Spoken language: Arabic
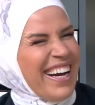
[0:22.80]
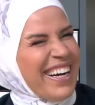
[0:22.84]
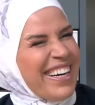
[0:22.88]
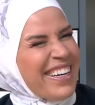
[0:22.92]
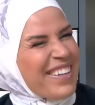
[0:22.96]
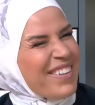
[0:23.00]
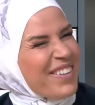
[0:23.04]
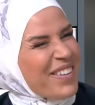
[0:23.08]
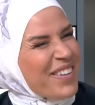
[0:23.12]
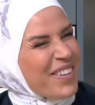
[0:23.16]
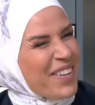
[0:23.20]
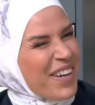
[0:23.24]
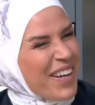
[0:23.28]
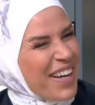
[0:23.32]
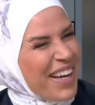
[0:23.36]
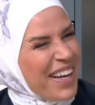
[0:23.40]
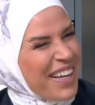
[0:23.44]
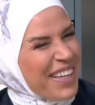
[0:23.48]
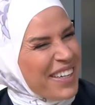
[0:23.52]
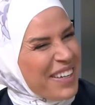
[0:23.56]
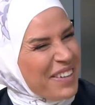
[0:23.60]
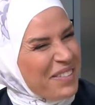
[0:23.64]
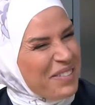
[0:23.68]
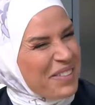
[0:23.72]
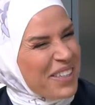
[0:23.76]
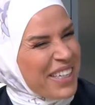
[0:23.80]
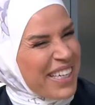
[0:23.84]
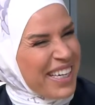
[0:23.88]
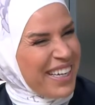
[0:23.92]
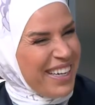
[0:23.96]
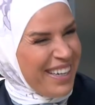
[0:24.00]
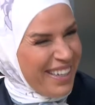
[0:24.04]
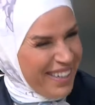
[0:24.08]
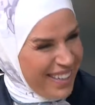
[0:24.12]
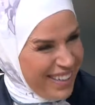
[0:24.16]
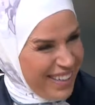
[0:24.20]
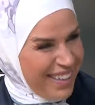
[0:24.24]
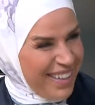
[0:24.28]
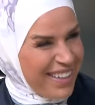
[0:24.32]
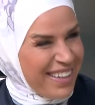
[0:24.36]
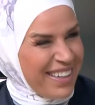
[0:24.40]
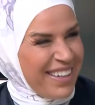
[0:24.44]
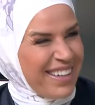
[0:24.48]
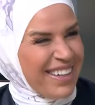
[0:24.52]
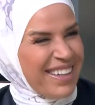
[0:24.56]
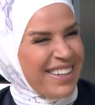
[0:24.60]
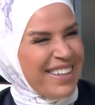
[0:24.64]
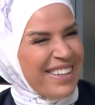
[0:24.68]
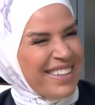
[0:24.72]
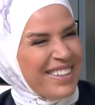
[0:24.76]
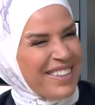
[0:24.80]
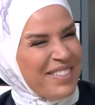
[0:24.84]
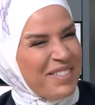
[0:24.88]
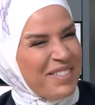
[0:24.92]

لا بالانجليزي موضوعي مختلف آه، صار اه لا آه.